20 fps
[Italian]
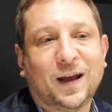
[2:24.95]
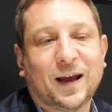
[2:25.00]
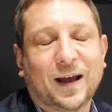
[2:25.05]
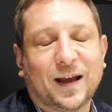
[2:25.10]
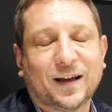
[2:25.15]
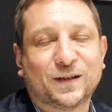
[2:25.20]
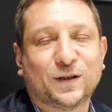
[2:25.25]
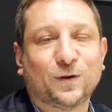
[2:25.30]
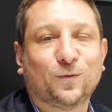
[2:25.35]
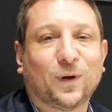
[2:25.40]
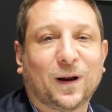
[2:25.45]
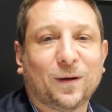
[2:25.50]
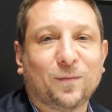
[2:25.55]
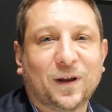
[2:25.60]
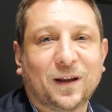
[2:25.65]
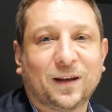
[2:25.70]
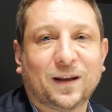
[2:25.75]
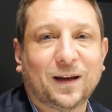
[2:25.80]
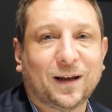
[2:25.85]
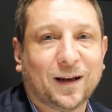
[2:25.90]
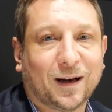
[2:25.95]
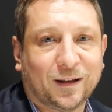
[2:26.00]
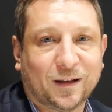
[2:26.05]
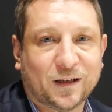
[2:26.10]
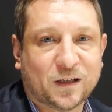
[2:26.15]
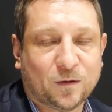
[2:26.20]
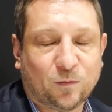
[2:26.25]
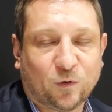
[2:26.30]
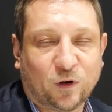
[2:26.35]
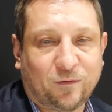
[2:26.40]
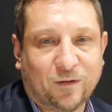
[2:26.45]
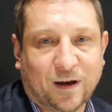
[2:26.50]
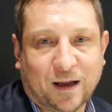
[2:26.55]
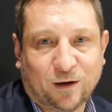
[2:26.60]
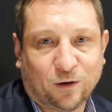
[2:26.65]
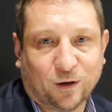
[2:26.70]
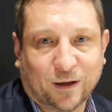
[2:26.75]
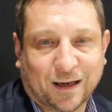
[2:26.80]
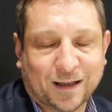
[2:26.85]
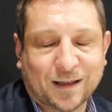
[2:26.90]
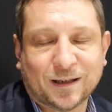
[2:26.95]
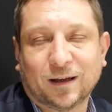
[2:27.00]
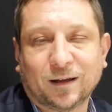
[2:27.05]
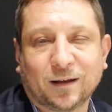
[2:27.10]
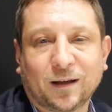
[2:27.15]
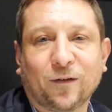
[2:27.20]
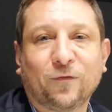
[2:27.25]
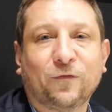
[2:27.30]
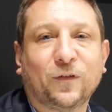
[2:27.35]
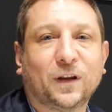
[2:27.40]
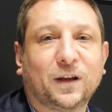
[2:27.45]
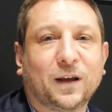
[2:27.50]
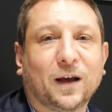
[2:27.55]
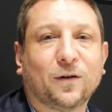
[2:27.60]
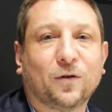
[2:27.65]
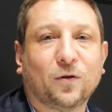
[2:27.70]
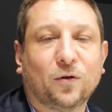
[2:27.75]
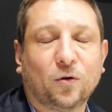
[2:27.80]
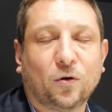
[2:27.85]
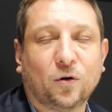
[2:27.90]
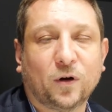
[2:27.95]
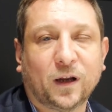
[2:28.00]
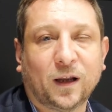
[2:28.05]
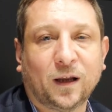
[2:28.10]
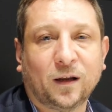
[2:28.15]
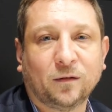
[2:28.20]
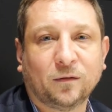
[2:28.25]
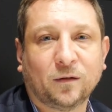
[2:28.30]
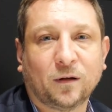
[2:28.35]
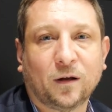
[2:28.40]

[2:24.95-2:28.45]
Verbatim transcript: è sicuramente di grandissimo livello grazie al TFTA colori